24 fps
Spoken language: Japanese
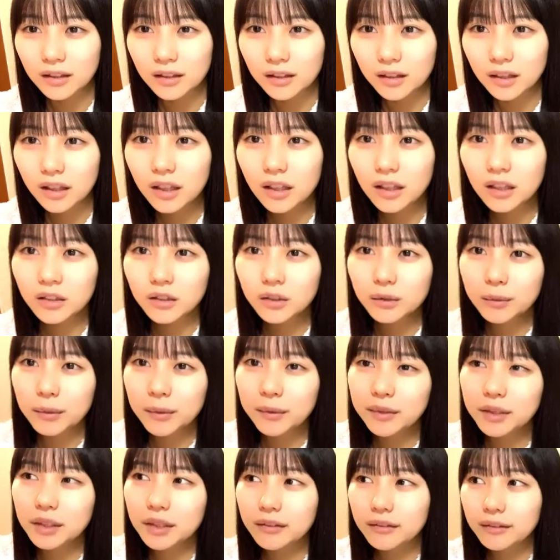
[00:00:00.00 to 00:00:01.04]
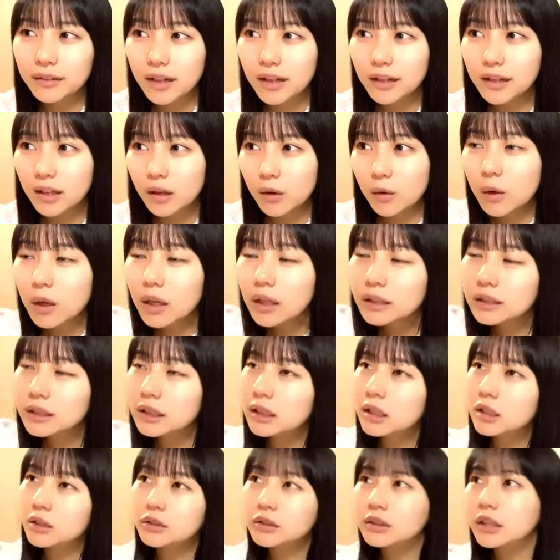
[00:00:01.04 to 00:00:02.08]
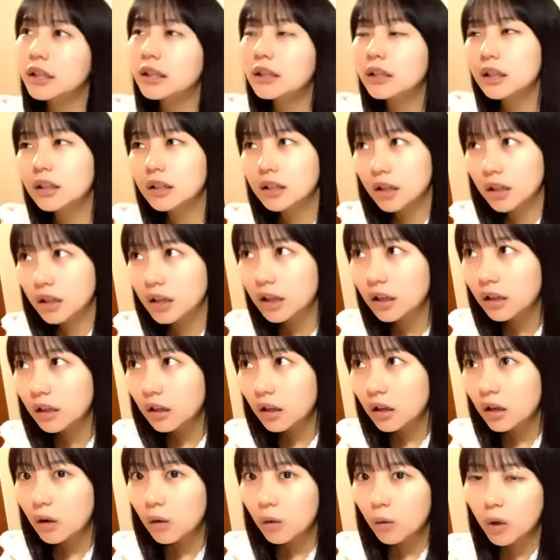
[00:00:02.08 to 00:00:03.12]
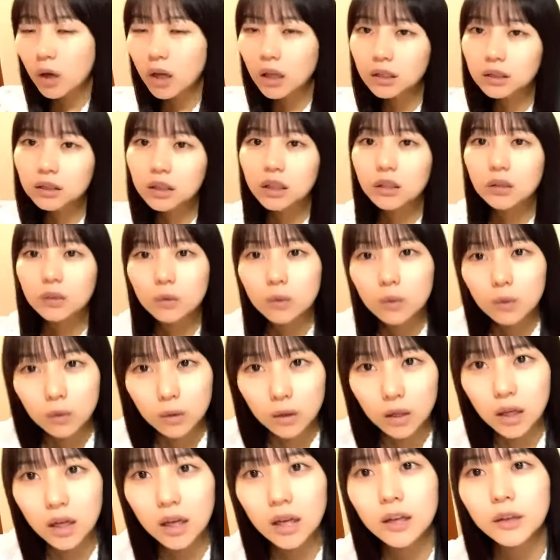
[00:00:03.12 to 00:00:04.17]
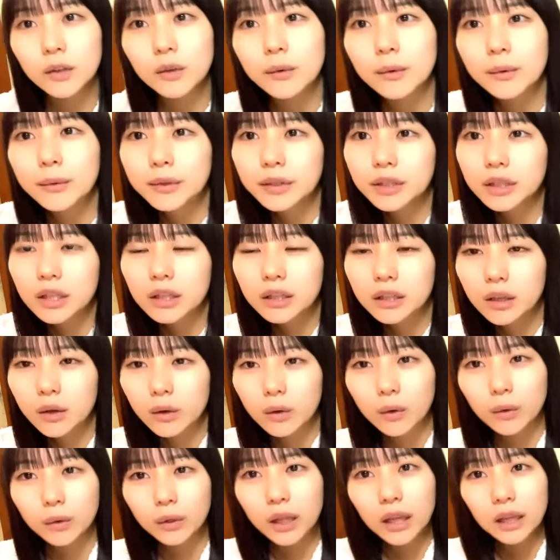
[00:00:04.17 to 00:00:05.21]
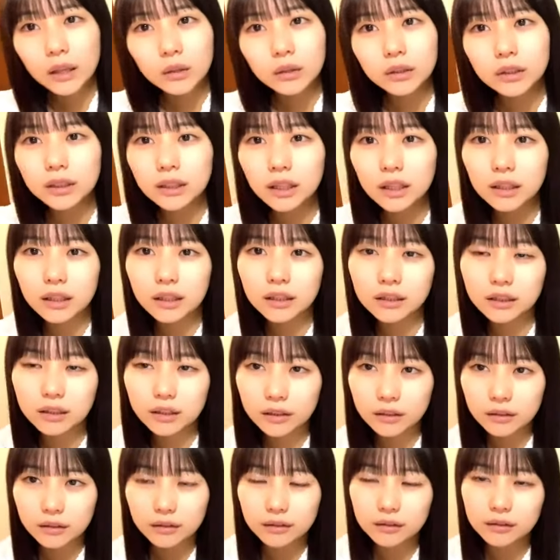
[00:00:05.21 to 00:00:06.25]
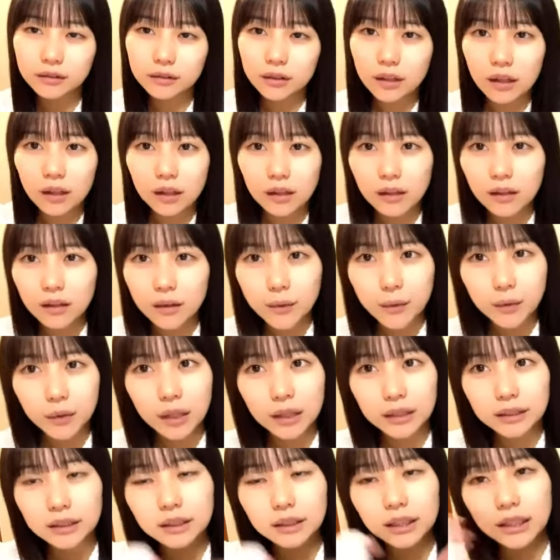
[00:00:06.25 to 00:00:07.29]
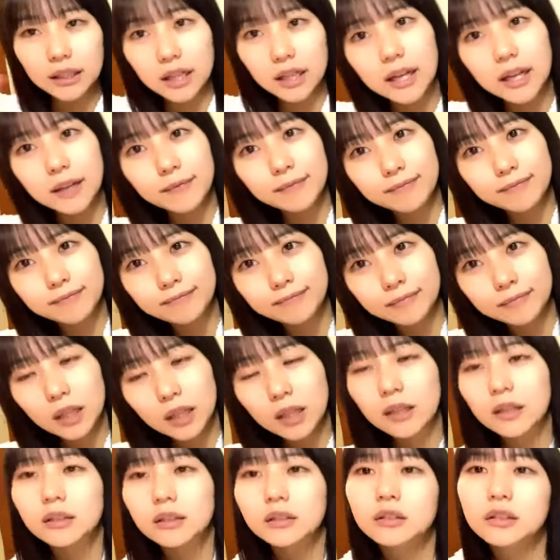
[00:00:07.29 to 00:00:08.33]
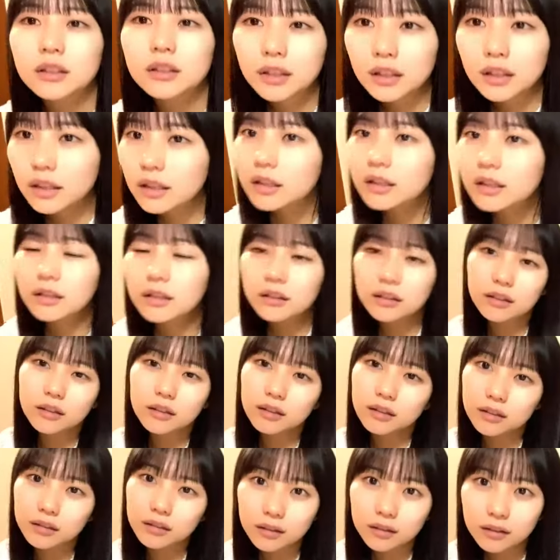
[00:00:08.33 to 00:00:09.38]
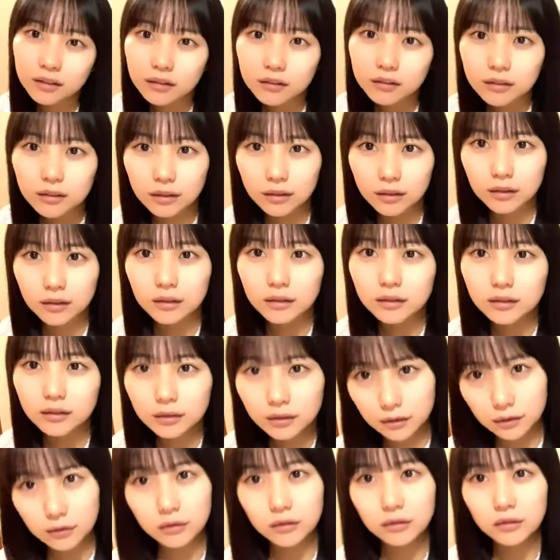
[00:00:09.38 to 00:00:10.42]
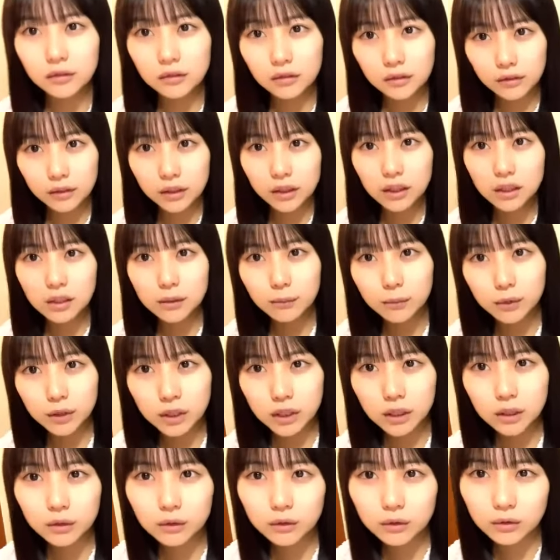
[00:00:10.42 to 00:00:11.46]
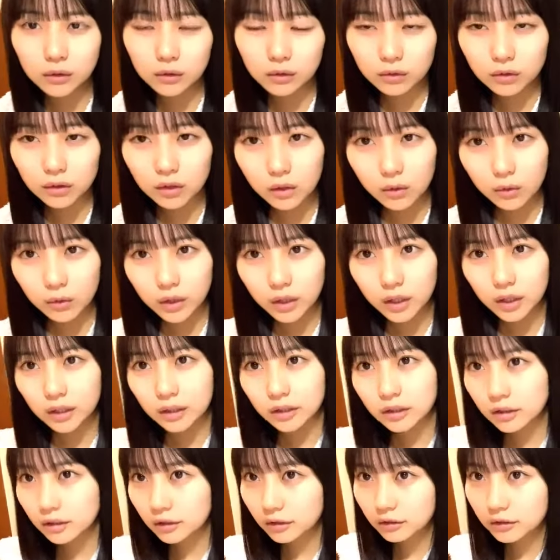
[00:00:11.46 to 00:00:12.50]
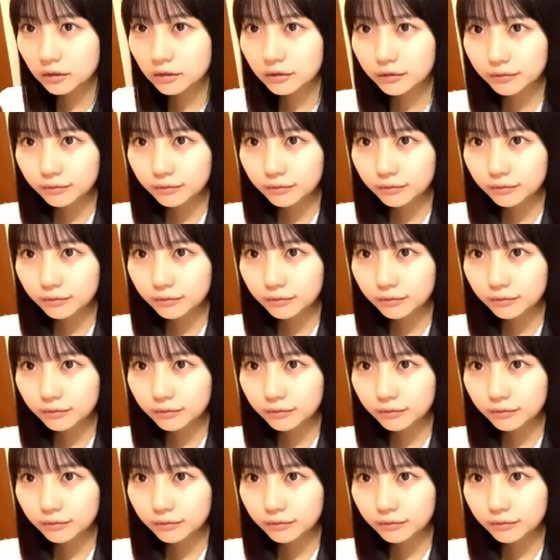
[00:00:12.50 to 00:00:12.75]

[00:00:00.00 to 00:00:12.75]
華原朋美さんはなんかお母さんが歌っててお母さんと華原朋美さんね同い年なんですよ同じ世代だからそれでなんかそう私も知るってことが多いです